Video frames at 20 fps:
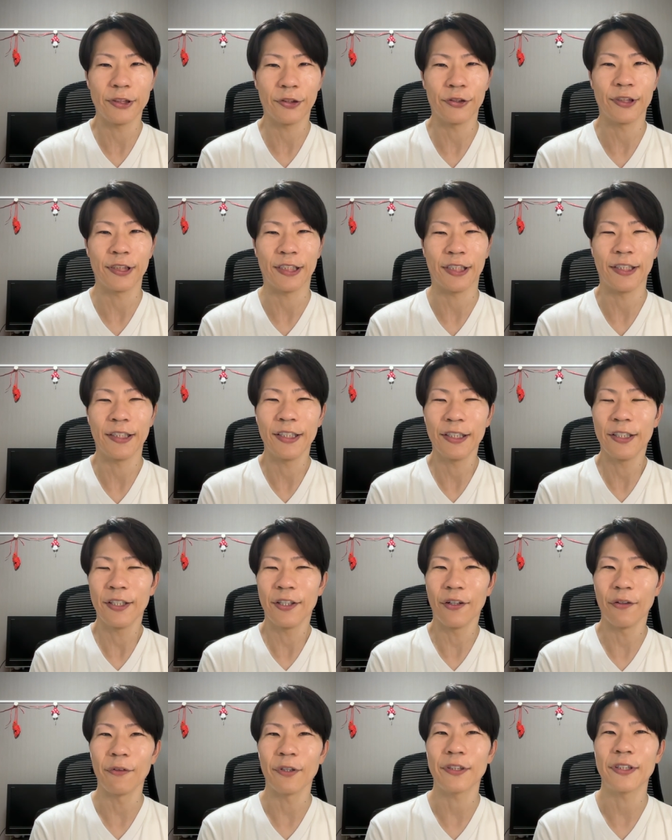正直
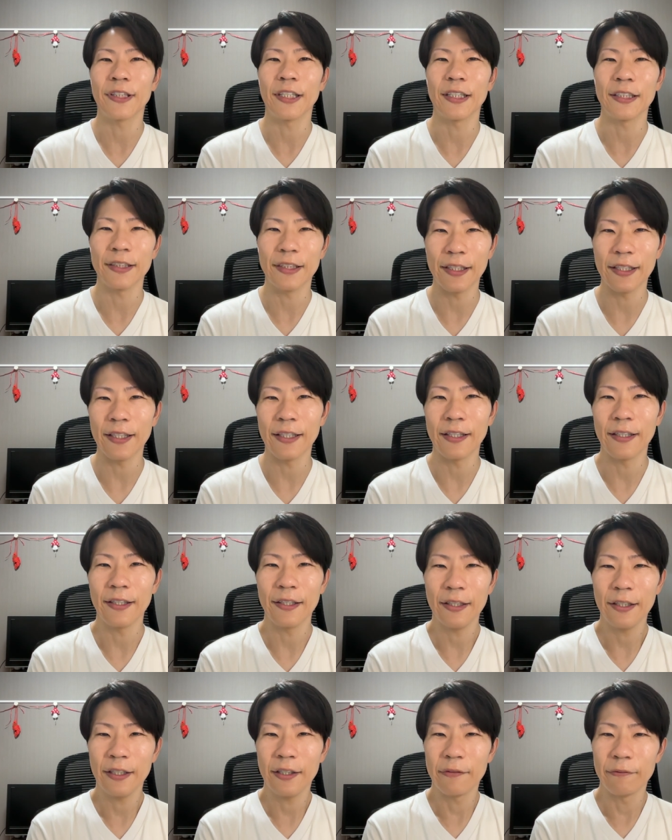思っていて、
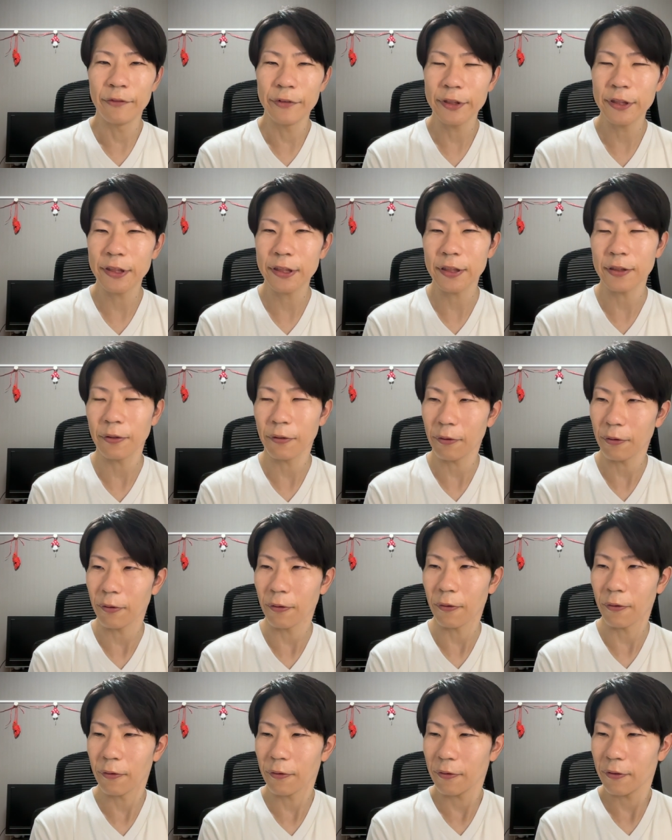むし
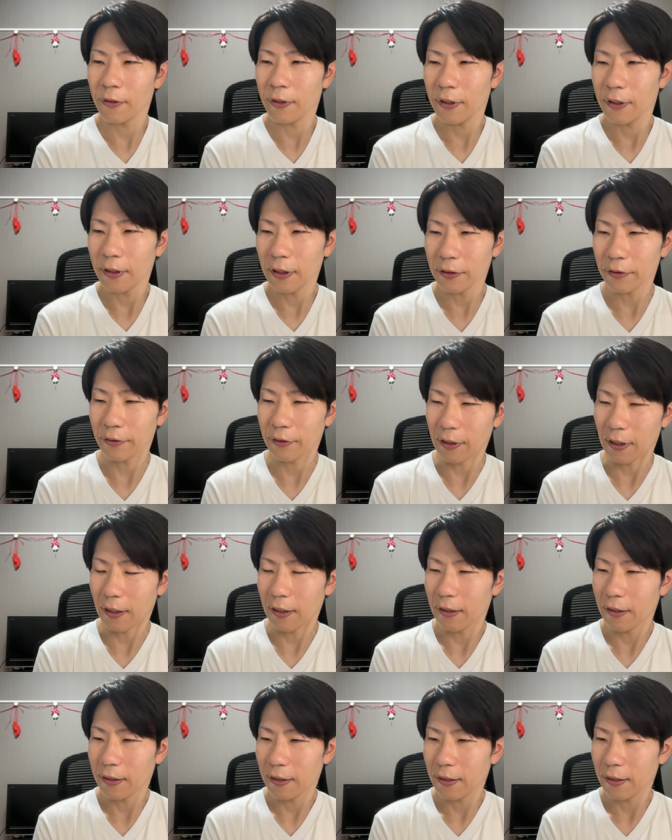ろ、なんというか、